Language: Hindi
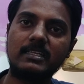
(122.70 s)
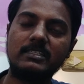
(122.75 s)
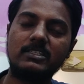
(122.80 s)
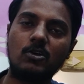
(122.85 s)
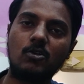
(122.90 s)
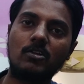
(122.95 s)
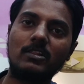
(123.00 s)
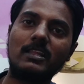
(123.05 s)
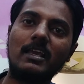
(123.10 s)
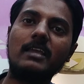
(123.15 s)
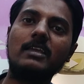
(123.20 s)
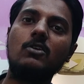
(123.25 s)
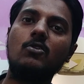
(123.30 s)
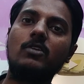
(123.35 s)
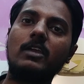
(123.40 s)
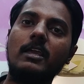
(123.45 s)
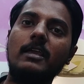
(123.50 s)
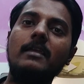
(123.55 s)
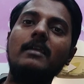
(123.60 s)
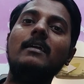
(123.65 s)
की ज़रूरत है
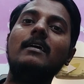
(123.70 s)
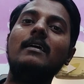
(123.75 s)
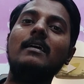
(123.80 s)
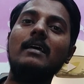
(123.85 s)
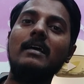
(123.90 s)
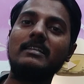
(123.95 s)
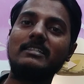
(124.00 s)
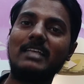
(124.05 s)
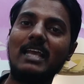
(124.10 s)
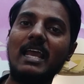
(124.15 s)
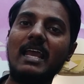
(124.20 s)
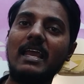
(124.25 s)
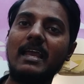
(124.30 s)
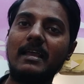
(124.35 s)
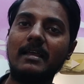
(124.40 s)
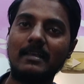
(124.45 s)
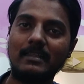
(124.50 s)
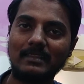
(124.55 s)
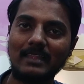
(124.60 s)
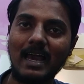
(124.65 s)
क्योंकि
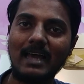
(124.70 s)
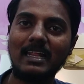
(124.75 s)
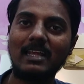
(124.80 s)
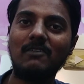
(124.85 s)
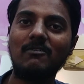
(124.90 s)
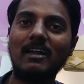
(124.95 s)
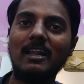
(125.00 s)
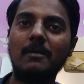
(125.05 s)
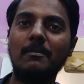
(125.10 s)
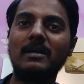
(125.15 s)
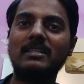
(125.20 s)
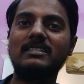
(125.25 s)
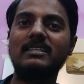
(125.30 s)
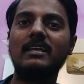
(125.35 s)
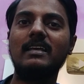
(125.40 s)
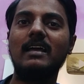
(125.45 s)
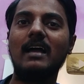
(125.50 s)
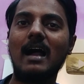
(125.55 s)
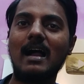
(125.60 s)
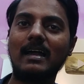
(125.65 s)
छः तारीख वाले
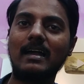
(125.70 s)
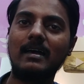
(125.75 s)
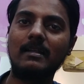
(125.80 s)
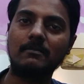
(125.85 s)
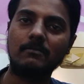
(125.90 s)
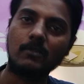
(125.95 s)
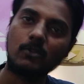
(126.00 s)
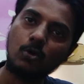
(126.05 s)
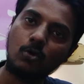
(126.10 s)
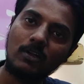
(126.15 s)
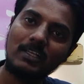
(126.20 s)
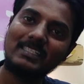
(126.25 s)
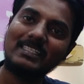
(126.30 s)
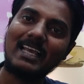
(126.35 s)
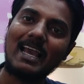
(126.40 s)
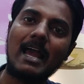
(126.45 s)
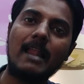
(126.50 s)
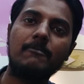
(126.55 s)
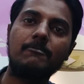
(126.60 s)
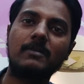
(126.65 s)
बच्चे अगर थोड़ी
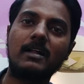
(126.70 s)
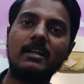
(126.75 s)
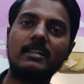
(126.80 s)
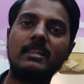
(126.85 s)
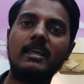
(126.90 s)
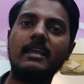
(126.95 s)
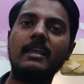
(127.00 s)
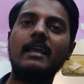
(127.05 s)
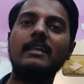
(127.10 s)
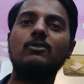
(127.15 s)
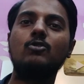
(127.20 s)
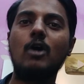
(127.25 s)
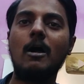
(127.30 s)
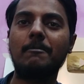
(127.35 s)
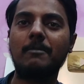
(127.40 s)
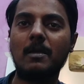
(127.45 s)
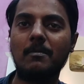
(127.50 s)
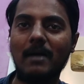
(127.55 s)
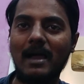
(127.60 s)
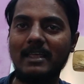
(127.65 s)
सी हेल्प कर देंगे तो
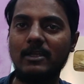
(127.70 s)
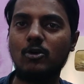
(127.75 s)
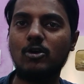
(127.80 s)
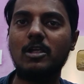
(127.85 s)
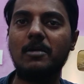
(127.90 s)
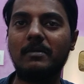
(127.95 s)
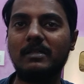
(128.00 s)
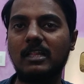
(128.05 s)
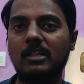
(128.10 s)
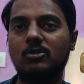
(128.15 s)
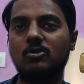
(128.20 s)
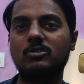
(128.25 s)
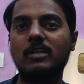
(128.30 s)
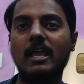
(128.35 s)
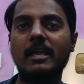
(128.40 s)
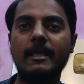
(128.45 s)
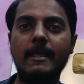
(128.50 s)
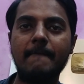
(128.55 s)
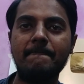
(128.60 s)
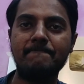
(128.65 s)
आपके भाइयों की मदद हो
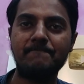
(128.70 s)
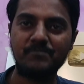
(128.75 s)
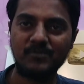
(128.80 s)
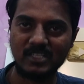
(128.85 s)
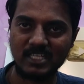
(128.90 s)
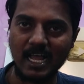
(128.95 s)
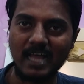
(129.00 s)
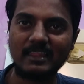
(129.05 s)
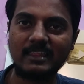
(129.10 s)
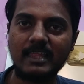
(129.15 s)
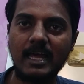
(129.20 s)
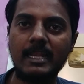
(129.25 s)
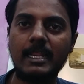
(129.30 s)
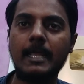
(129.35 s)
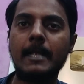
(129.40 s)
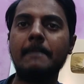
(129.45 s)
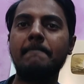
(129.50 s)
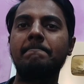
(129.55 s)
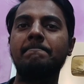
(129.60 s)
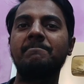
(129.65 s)
जाएगी सात
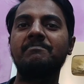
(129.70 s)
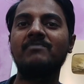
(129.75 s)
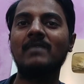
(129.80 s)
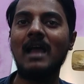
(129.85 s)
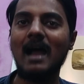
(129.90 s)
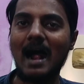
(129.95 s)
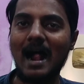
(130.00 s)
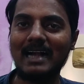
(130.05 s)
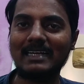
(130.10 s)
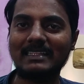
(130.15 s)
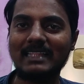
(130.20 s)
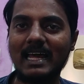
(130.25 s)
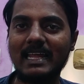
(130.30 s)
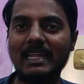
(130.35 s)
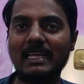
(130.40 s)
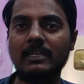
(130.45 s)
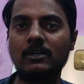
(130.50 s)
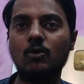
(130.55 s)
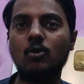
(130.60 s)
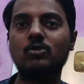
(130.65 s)
तारीख आठ
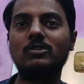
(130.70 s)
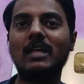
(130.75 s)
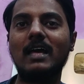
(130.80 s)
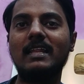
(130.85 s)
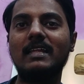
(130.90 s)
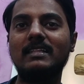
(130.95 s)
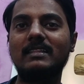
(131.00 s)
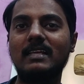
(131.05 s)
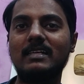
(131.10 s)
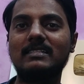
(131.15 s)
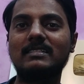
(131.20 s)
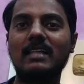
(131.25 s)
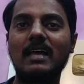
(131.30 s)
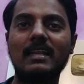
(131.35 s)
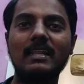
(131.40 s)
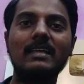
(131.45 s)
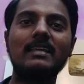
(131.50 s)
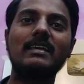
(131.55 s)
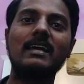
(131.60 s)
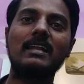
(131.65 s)
तारीख नौ तारीख दस
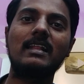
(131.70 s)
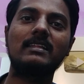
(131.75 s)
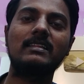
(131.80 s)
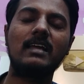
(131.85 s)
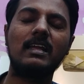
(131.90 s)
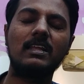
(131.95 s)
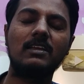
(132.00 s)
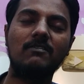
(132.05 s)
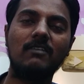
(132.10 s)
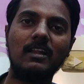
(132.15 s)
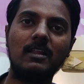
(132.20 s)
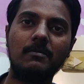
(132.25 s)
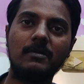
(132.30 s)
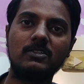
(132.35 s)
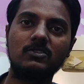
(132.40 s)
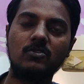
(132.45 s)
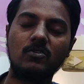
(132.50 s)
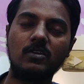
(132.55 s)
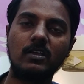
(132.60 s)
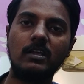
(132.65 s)
तारीख ग्यारह तारीख वाले
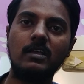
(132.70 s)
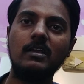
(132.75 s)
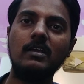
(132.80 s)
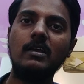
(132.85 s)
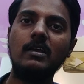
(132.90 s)
बच्चों की